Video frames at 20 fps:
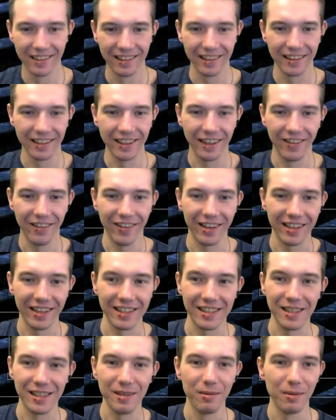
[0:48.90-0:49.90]
Давай-ка
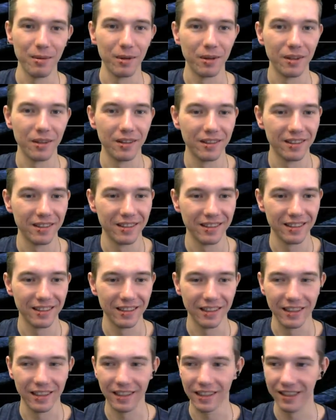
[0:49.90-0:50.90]
сниму.
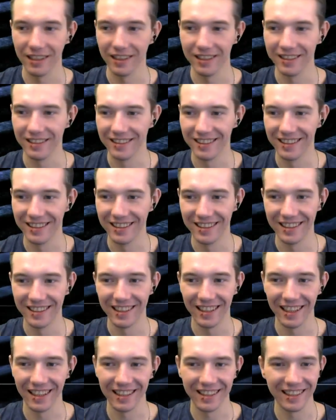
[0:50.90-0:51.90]
А,
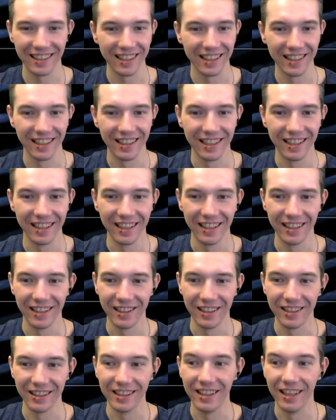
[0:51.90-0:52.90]
так, так.
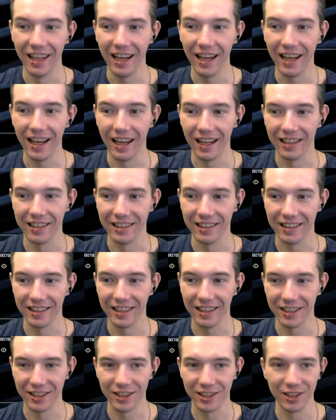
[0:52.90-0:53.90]
Да, так
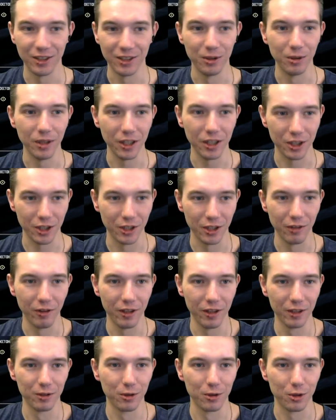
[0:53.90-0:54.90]
я ж, ну я ж
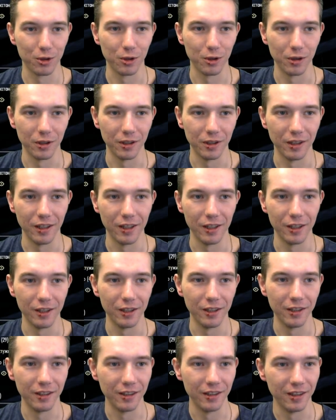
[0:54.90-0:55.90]
говорил то, что
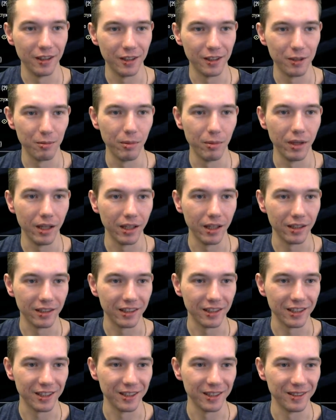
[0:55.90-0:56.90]

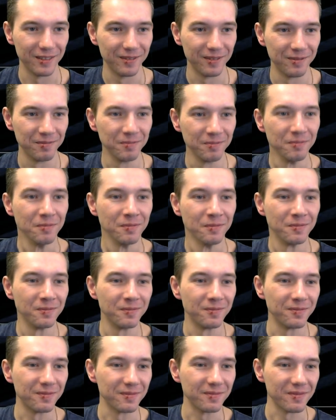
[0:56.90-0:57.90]
лесбиянка же.
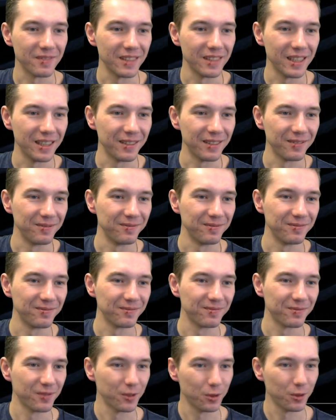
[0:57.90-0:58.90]
Да.
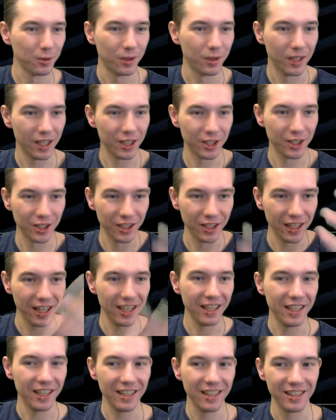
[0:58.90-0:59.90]
Ну да, жена
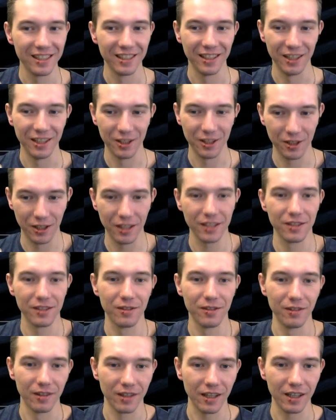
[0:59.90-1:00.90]
есть.
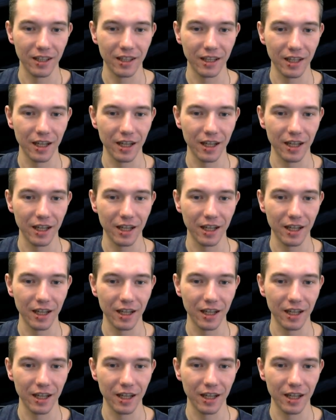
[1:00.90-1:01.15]
Естественно, как, как